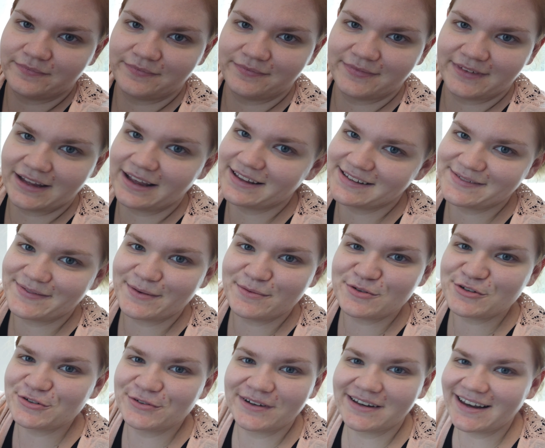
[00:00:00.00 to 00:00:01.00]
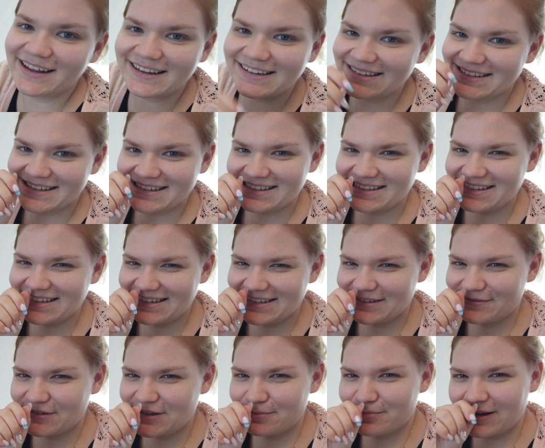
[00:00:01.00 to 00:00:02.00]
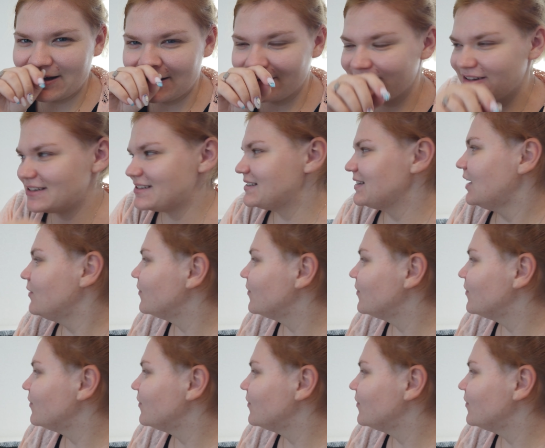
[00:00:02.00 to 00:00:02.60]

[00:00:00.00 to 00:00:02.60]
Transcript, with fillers: Es war mir schon klar, dass das nichts für die Badewanne sein wird,